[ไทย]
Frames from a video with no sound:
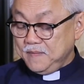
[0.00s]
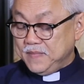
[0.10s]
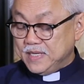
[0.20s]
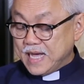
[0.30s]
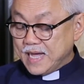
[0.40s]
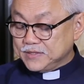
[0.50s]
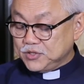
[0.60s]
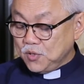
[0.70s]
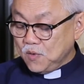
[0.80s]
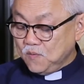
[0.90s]
มีการ
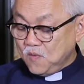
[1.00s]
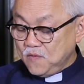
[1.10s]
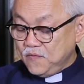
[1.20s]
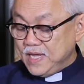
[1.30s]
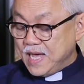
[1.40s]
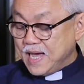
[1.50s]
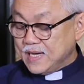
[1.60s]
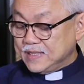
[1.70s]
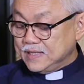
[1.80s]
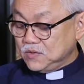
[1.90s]
ชมว่าวิหาร
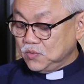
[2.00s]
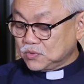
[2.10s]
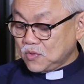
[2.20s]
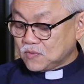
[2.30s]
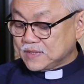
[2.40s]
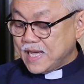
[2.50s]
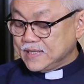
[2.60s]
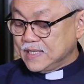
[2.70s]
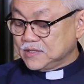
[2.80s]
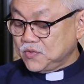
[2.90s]
นั้นถูกตกแต่ง
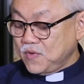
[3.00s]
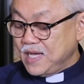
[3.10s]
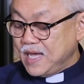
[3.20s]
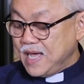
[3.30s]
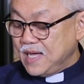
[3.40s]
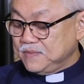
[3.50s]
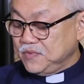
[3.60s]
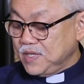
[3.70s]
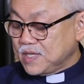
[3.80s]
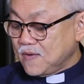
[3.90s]
อย่างสวยงาม
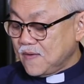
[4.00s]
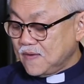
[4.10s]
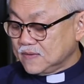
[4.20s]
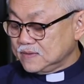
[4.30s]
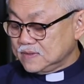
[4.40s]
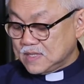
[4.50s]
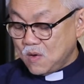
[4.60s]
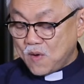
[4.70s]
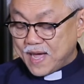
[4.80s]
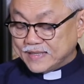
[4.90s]
ด้วยของถ
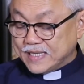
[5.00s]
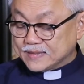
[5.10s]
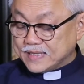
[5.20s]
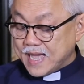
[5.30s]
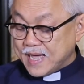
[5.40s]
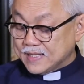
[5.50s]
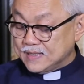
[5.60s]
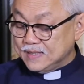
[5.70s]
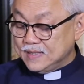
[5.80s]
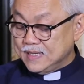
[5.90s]
วายต่า
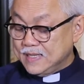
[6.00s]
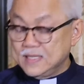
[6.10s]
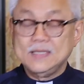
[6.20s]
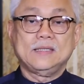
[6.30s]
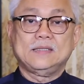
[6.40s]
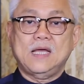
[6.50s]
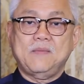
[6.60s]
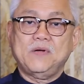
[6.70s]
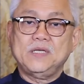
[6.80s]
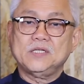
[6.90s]
งๆ แต่
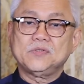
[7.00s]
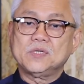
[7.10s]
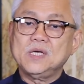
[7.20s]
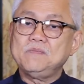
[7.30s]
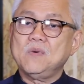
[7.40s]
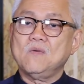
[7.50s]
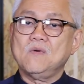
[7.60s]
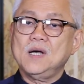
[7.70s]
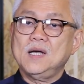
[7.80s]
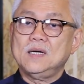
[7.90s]
พระเยซูคริสต์บอก
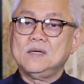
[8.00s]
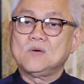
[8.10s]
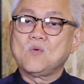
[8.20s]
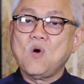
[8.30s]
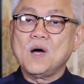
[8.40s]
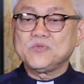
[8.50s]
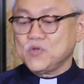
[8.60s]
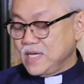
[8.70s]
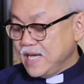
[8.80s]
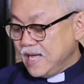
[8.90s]
ว่า ความส
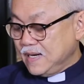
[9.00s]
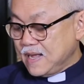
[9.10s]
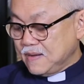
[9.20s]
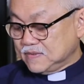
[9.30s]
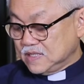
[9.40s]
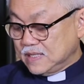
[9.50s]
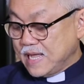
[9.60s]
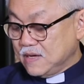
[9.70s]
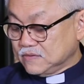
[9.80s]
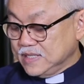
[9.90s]
วยงามเห
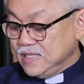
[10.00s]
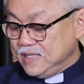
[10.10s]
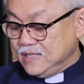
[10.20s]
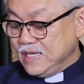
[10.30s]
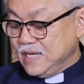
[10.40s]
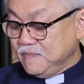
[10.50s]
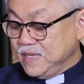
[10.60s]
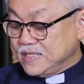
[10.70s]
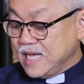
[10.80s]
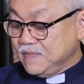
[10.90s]
ล่านี้อีกไม่
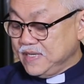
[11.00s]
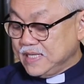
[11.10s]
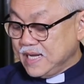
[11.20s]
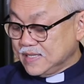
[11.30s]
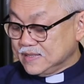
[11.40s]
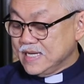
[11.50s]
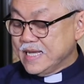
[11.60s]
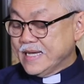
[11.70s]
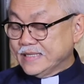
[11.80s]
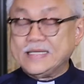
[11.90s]
ช้าไม่นาน
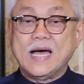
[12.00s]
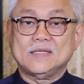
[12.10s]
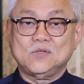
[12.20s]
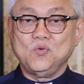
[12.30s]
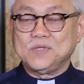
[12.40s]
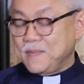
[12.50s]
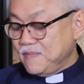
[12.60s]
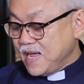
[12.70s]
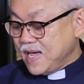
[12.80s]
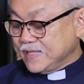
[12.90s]
จะถูก
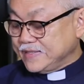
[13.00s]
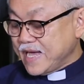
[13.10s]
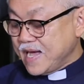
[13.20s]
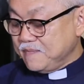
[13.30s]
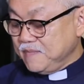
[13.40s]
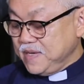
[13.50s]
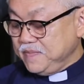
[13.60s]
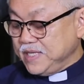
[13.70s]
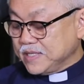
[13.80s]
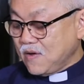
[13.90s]
ทำลาย จะไม่
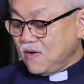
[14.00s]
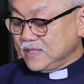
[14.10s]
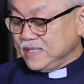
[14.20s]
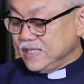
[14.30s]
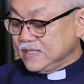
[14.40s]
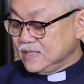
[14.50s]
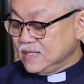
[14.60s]
มีก้อนหิน